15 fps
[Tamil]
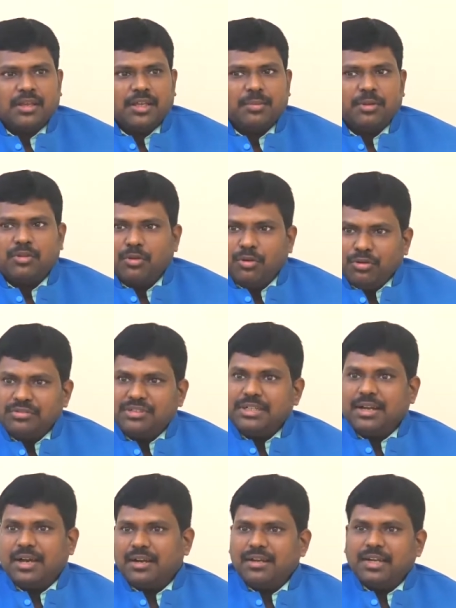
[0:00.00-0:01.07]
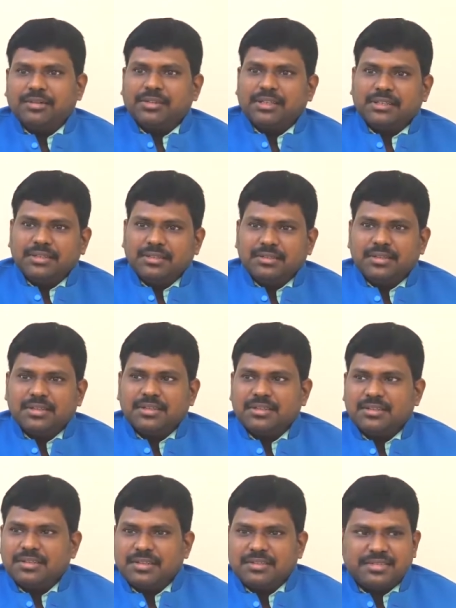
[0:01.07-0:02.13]
இப்போ தொண்ணூற்றி நாலில் வந்து
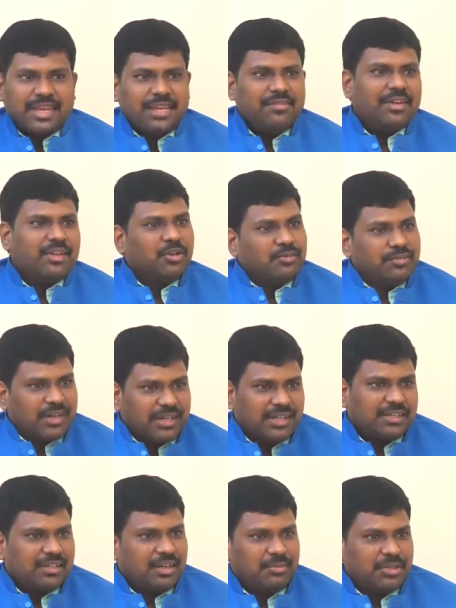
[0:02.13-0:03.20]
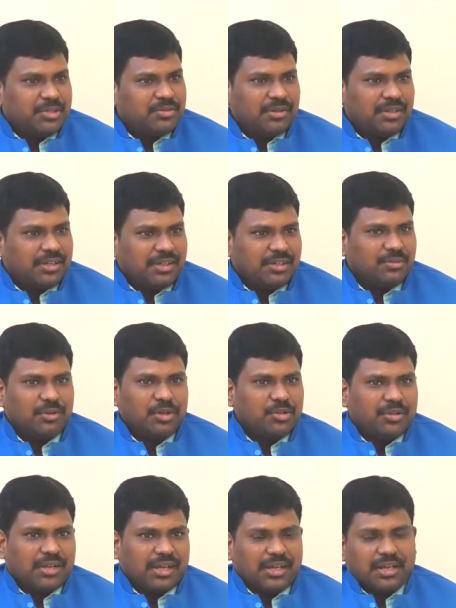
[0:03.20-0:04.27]
சேவைக்கும் வரி அப்படின்னு சொல்லிட்டு கொண்டு
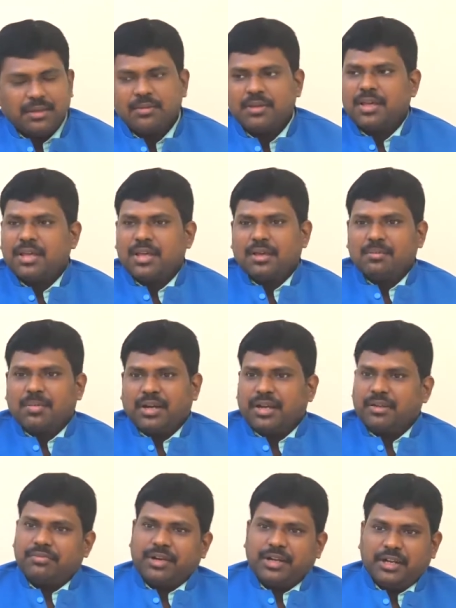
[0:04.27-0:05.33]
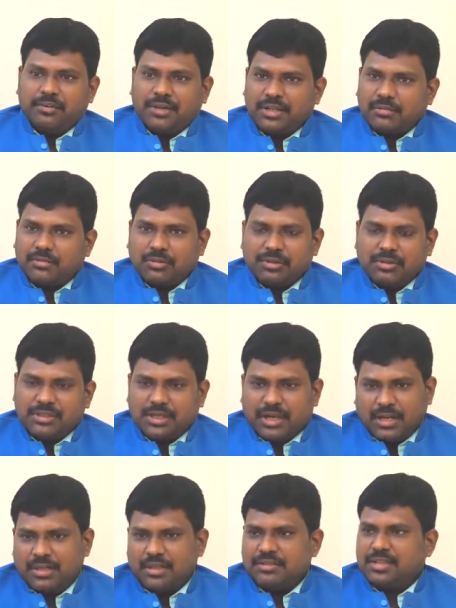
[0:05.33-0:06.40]
வந்தாங்க பட் எஃபெக்டிவாக தொண்ணூற்றி
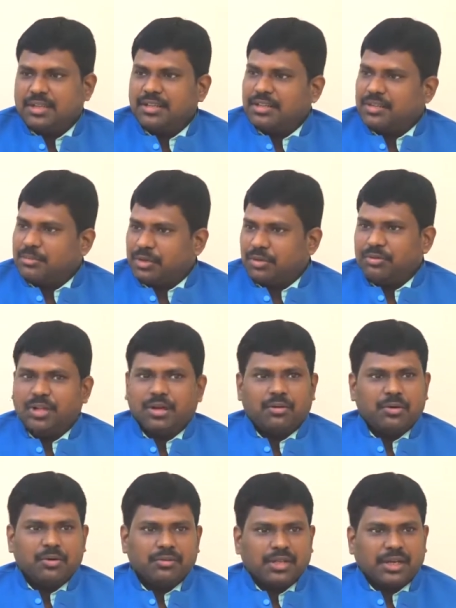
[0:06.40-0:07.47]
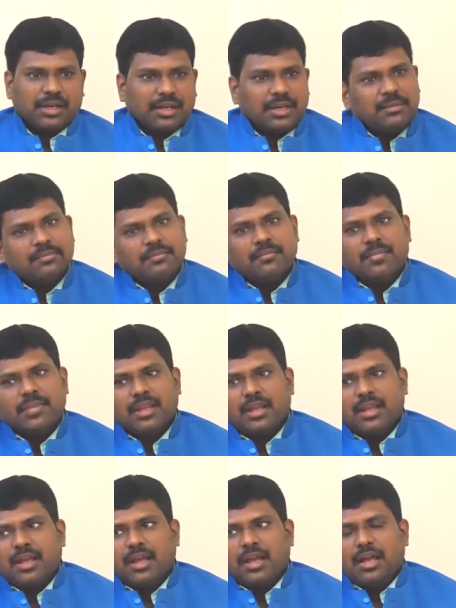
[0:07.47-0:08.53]
நாலில் சிலதுக்கு மட்டும்தான் கொண்டு வந்தாங்க
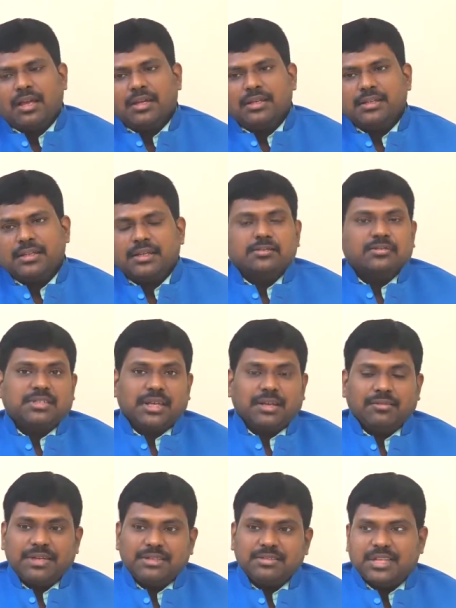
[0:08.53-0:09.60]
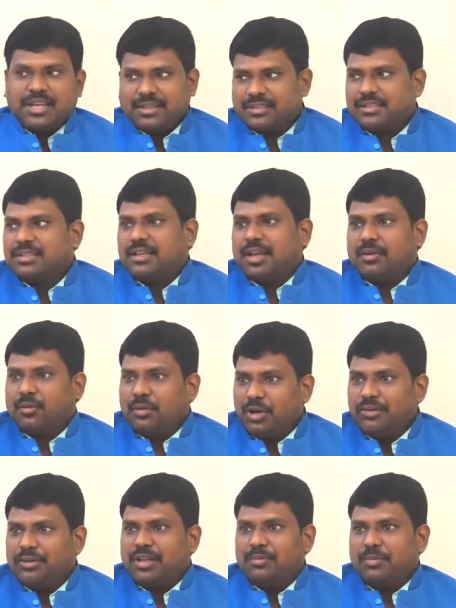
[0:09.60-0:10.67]
இந்த சர்வீஸ் டேக்ஸ்
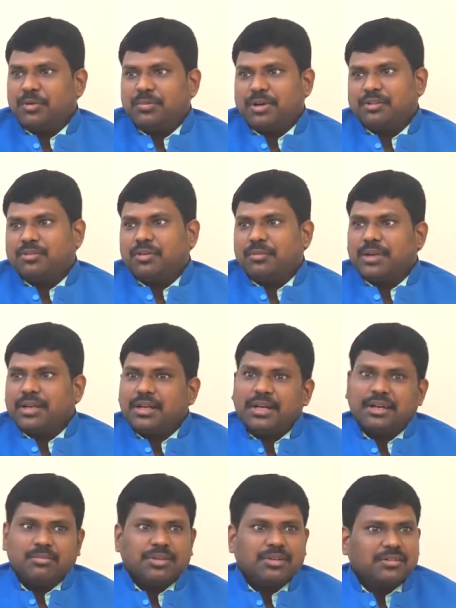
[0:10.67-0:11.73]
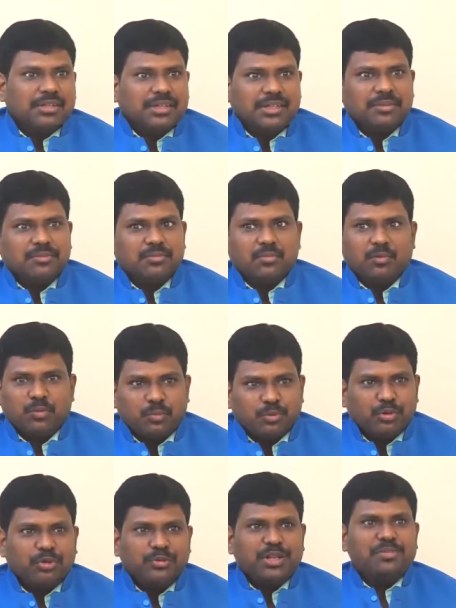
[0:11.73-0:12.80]
கொண்டு வந்த அப்புறம் பார்த்தோம் அப்படின்னா நம்மளுக்கு வந்து ஒரு
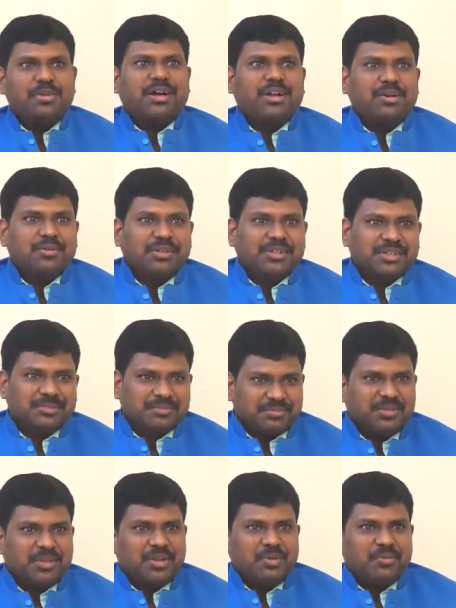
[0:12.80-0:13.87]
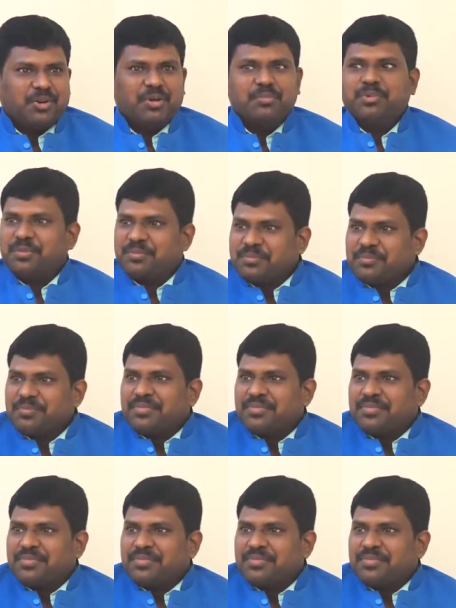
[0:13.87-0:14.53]
புது விதமான ஒரு குழப்பம்